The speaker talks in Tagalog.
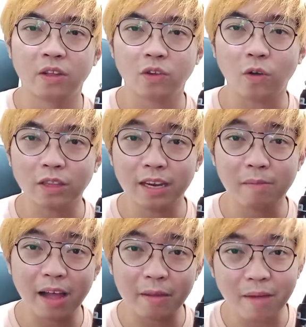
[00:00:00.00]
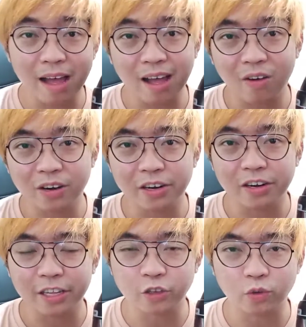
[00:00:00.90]
So kung di naman kayo
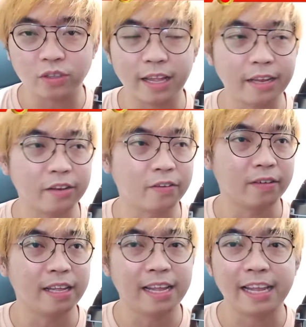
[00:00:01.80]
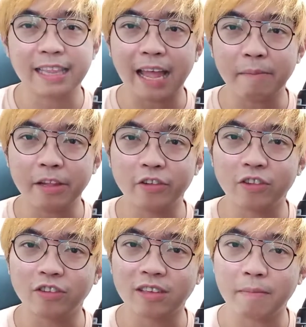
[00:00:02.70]
makaka-order ng Tuesday, no, i-timing nyo
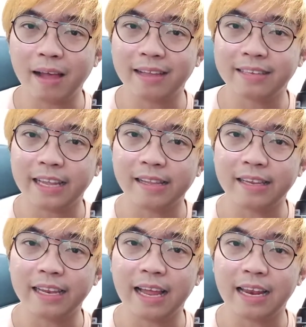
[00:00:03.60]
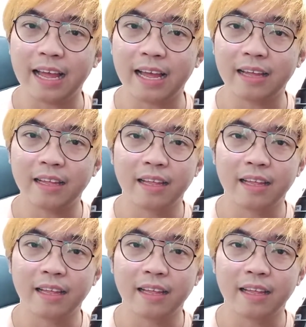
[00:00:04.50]
dun sa mga sale nila ng